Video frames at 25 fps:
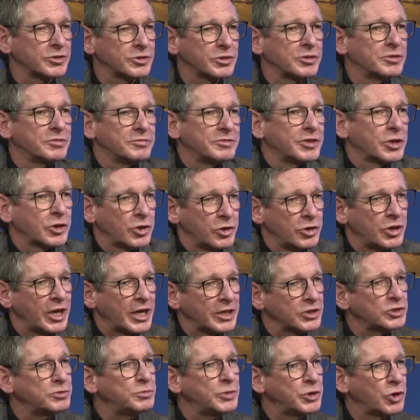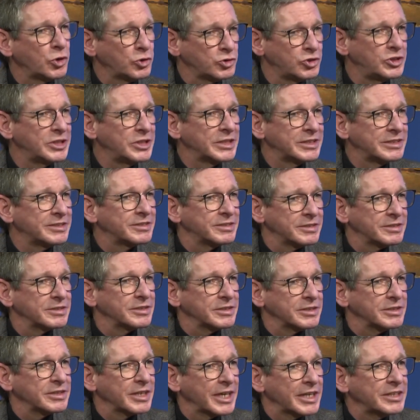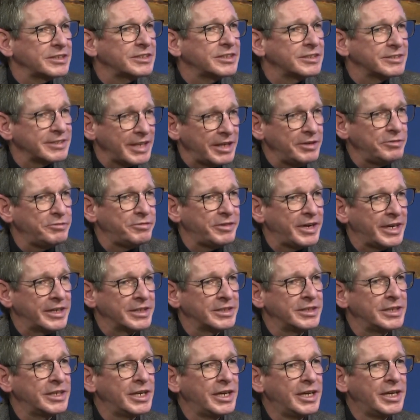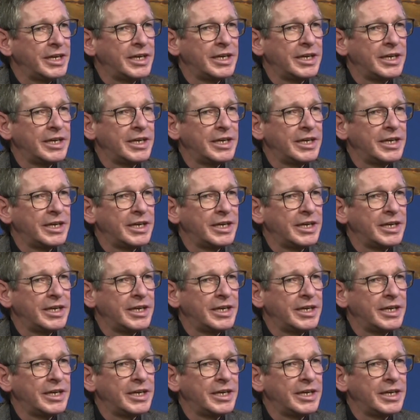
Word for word: also wir können eigentlich mit euch nichts Rechtes anfangen.